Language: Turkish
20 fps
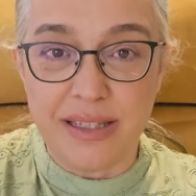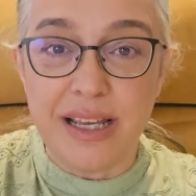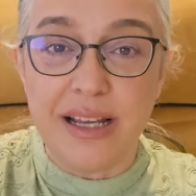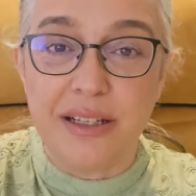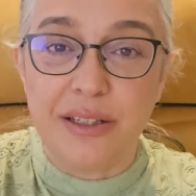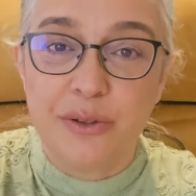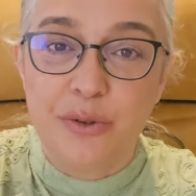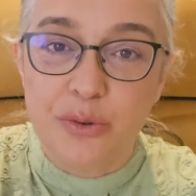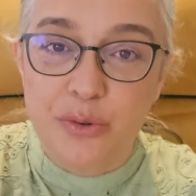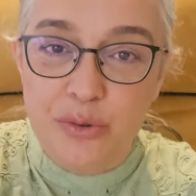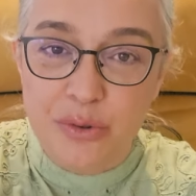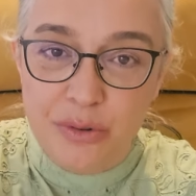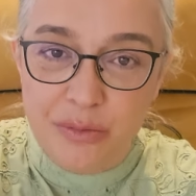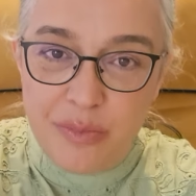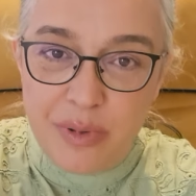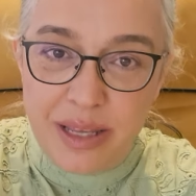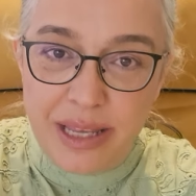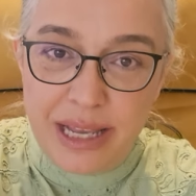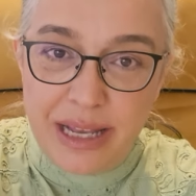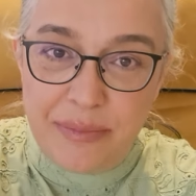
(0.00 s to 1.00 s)
Ya
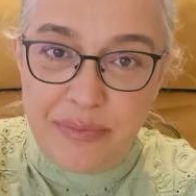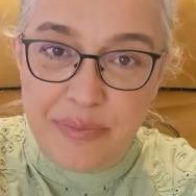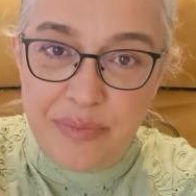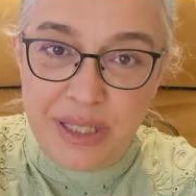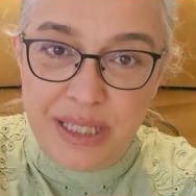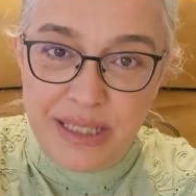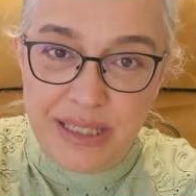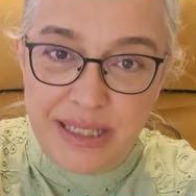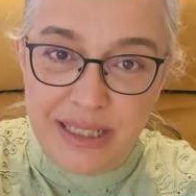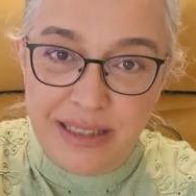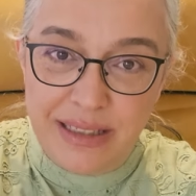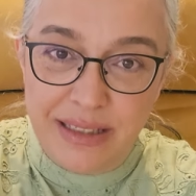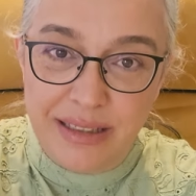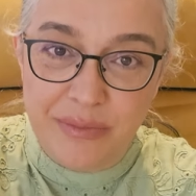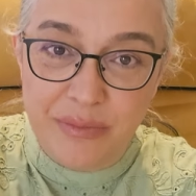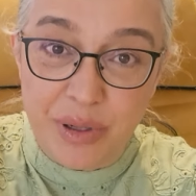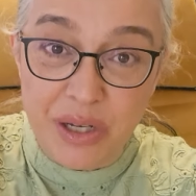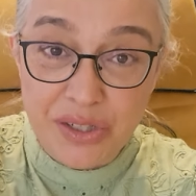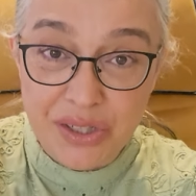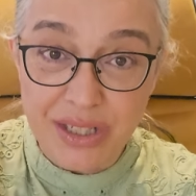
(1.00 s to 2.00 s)
görünmeyen biri
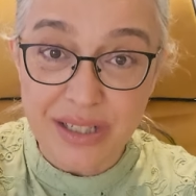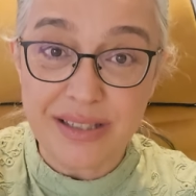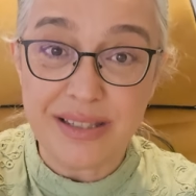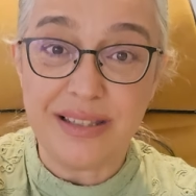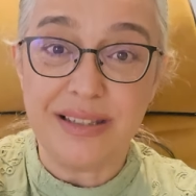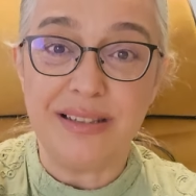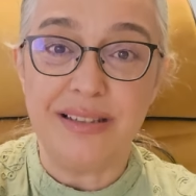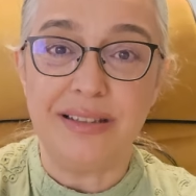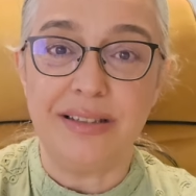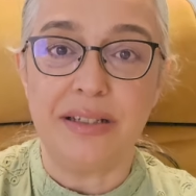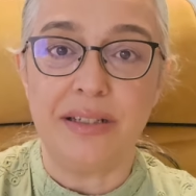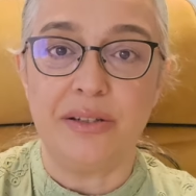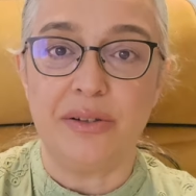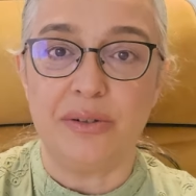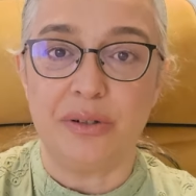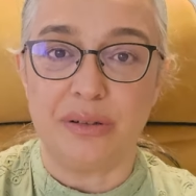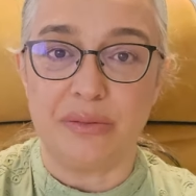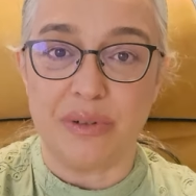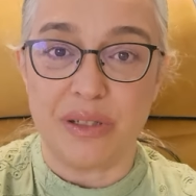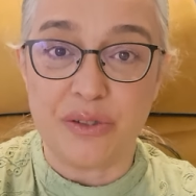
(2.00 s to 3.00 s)
Başkasını da
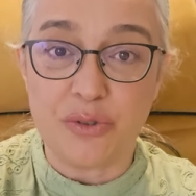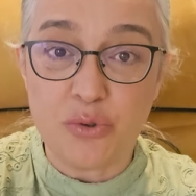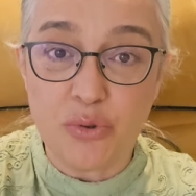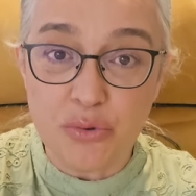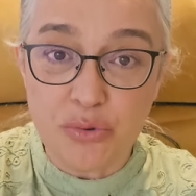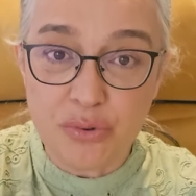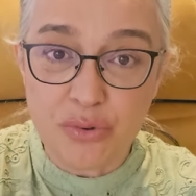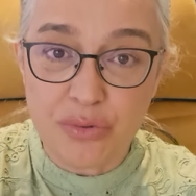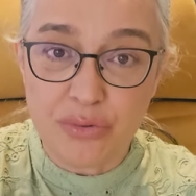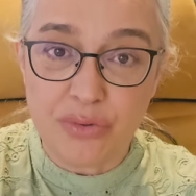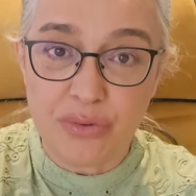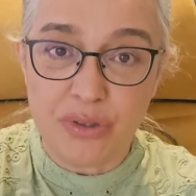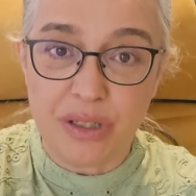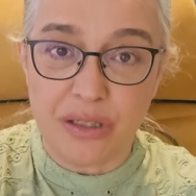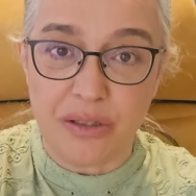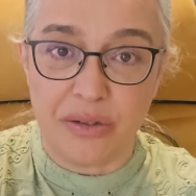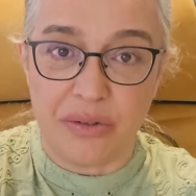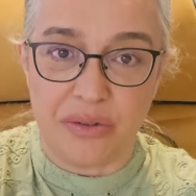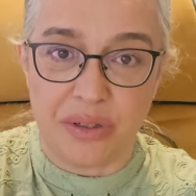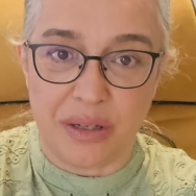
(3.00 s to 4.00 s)
göremez, çocuğunu da
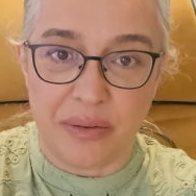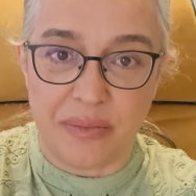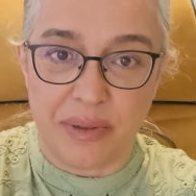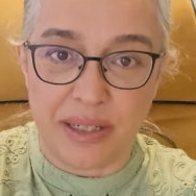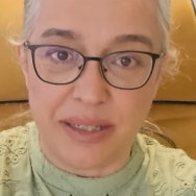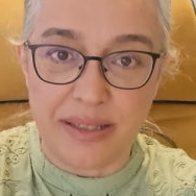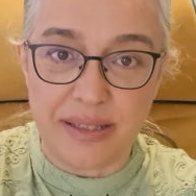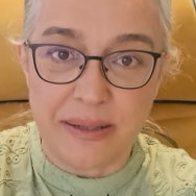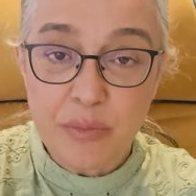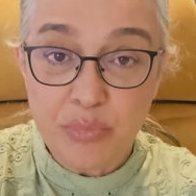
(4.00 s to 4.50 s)
göremez.